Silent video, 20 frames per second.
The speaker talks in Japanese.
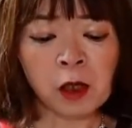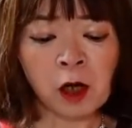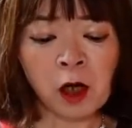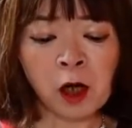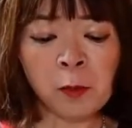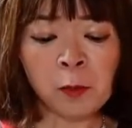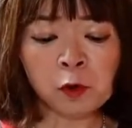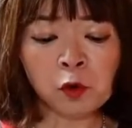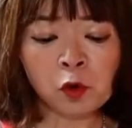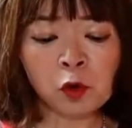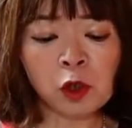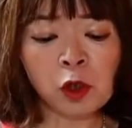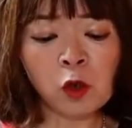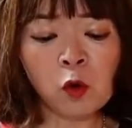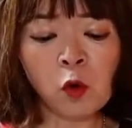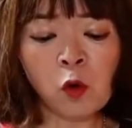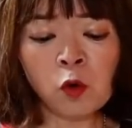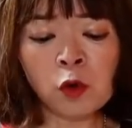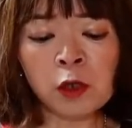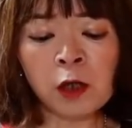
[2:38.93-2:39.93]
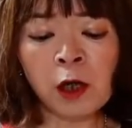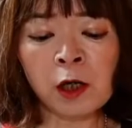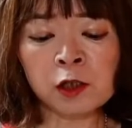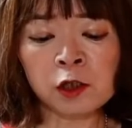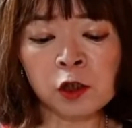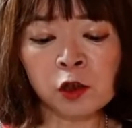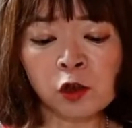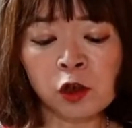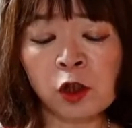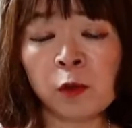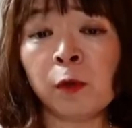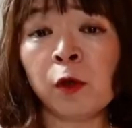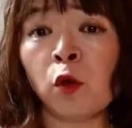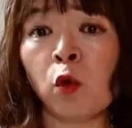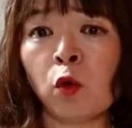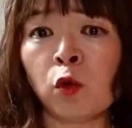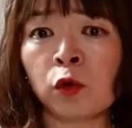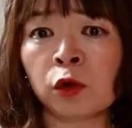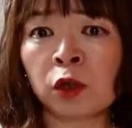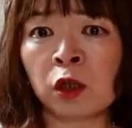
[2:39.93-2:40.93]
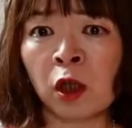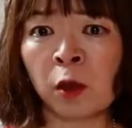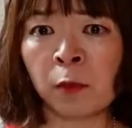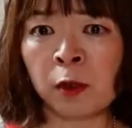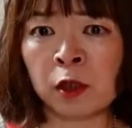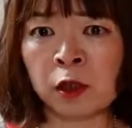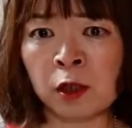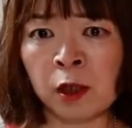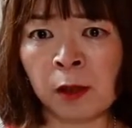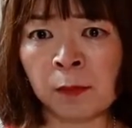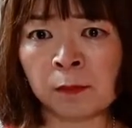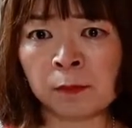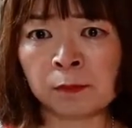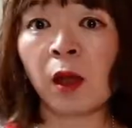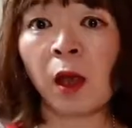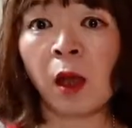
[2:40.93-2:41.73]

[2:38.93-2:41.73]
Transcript: 仲間と非行に走る日々を送っていました。